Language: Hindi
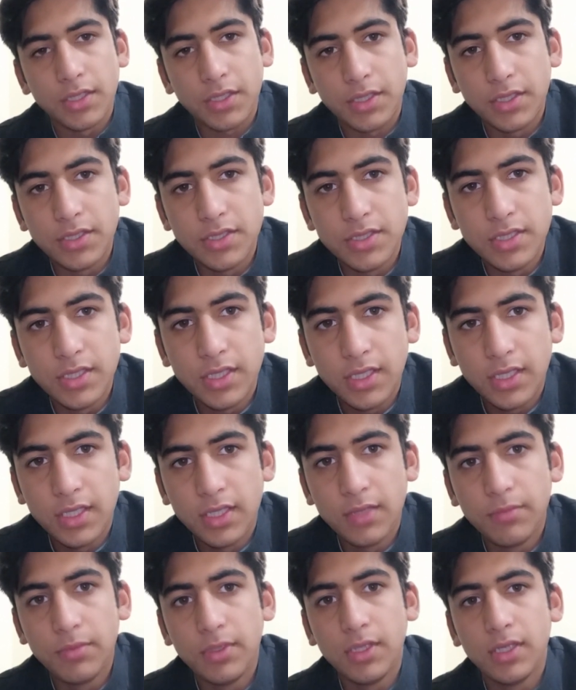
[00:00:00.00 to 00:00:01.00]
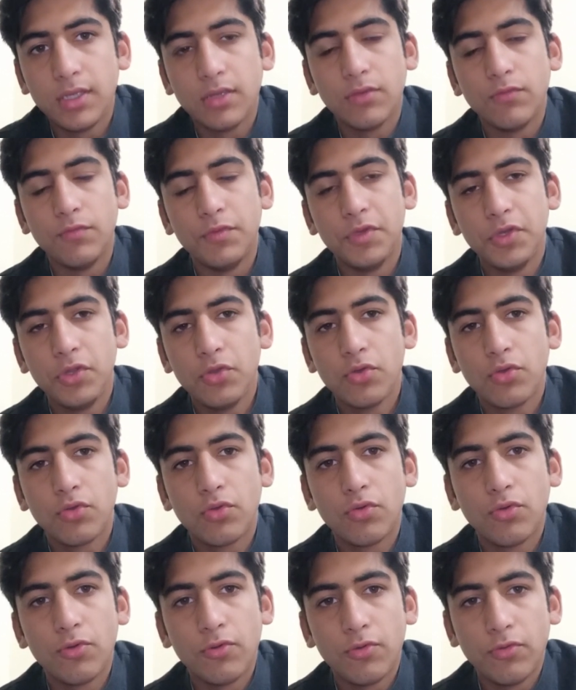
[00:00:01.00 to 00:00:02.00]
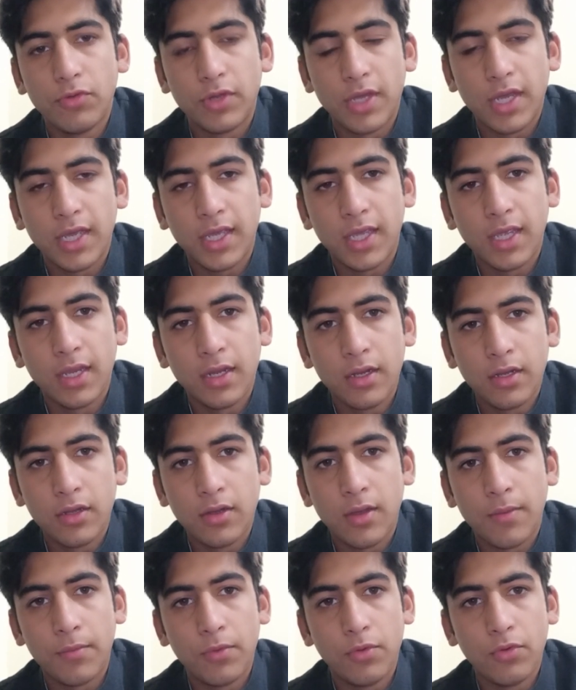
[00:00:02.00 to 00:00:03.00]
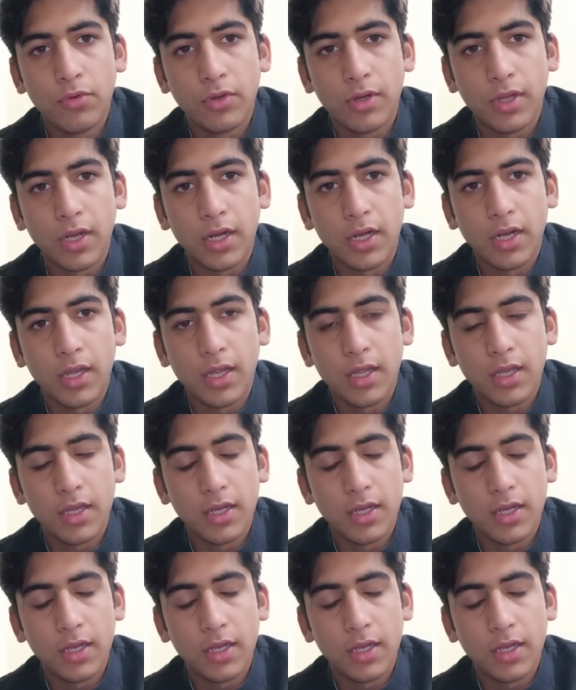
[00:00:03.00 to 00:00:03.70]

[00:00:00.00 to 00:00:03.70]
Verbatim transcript: किसी की भी वीडियो को उठा के अपलोड करना